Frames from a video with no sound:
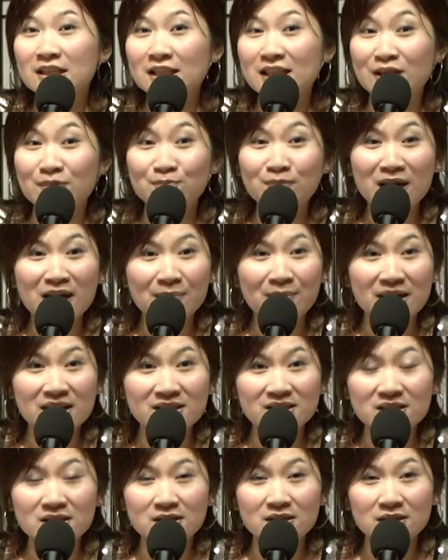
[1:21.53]
你爸爸
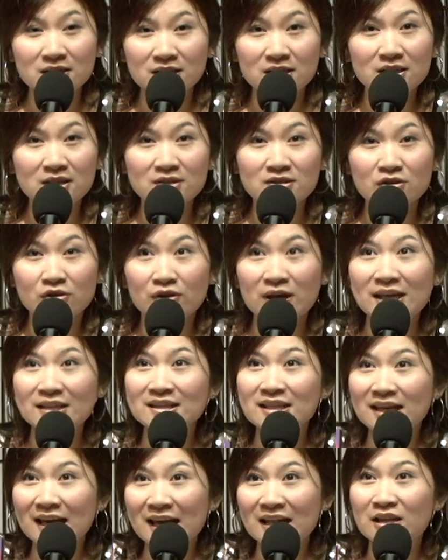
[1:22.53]
是歌手，他
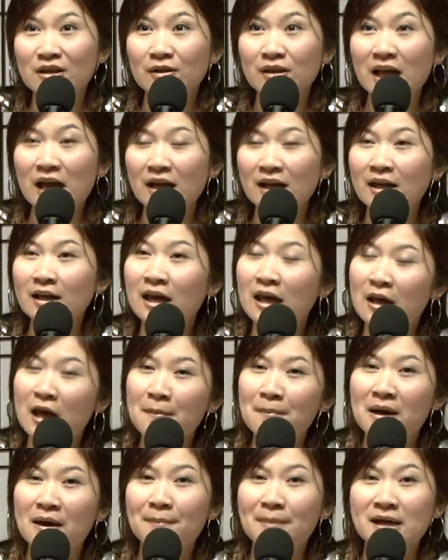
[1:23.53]
在看你，他在看
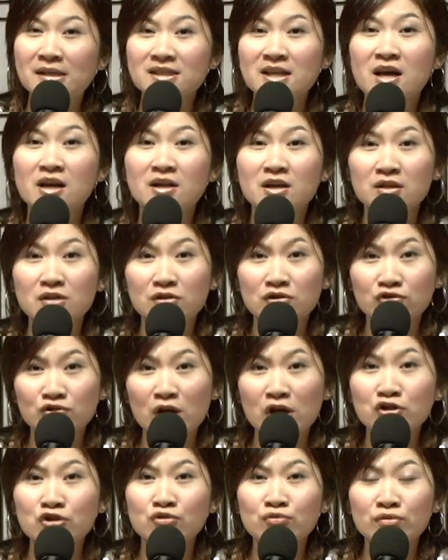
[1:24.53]
他爸爸唱歌的时
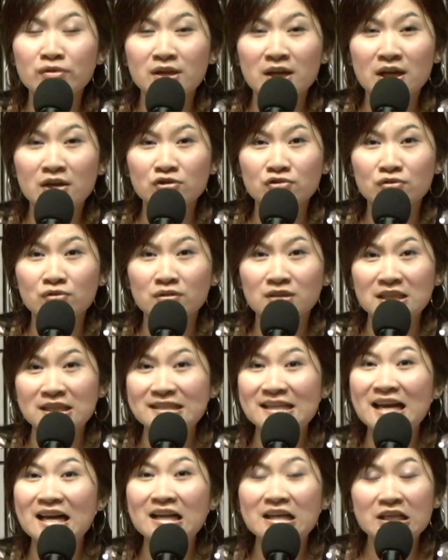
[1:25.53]
候，他就问他说：“你
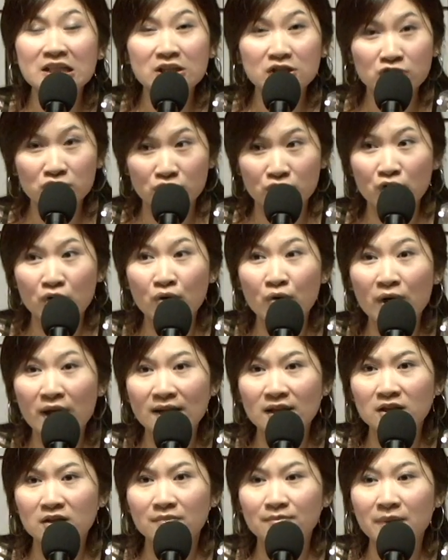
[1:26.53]
唱歌的时候
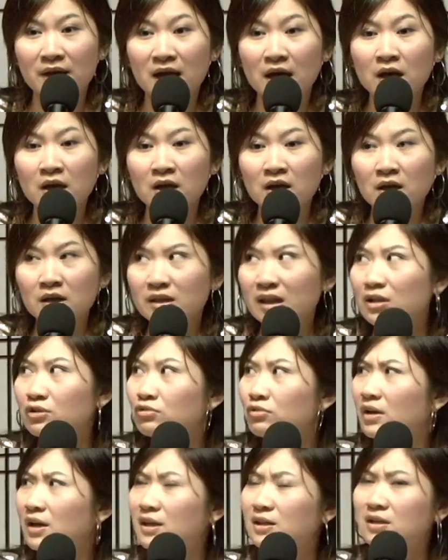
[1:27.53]
快乐吗？”他
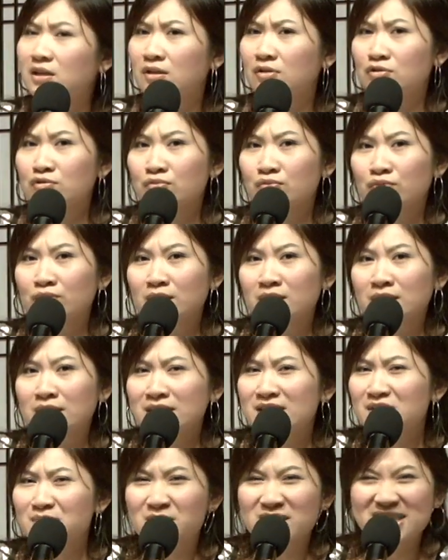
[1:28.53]
突然愣住，
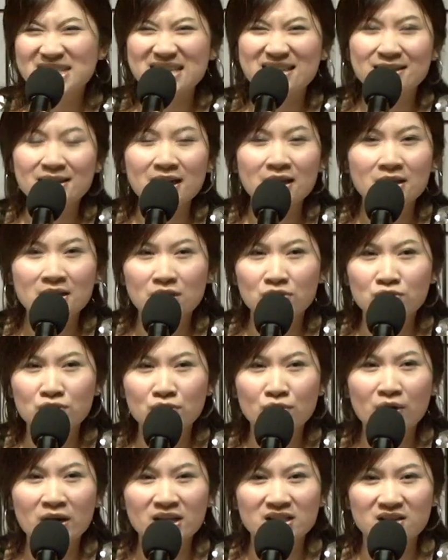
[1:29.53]
这么简单的一
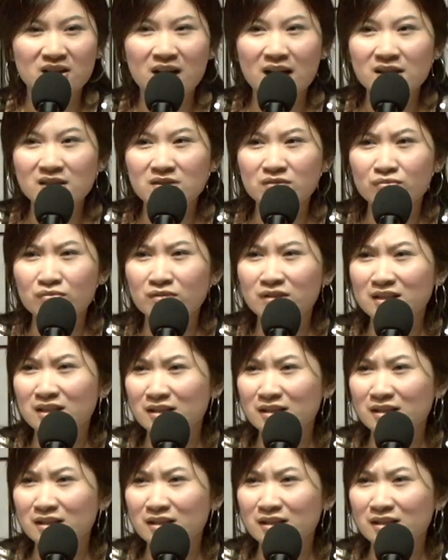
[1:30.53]
句话，小孩子问